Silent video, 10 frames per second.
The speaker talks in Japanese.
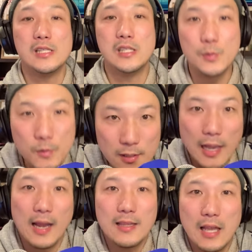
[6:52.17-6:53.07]
自分が
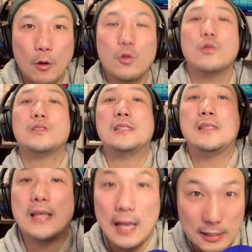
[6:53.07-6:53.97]
やりたいことを
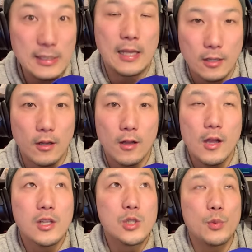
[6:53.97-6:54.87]
実現していく
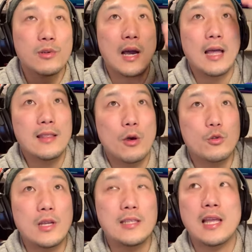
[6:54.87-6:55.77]
自分があんなこ
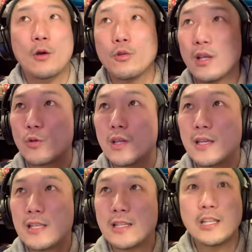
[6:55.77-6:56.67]
とやりたいこんなことやり
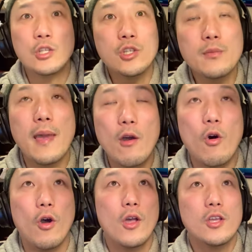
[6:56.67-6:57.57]
たいっていう夢を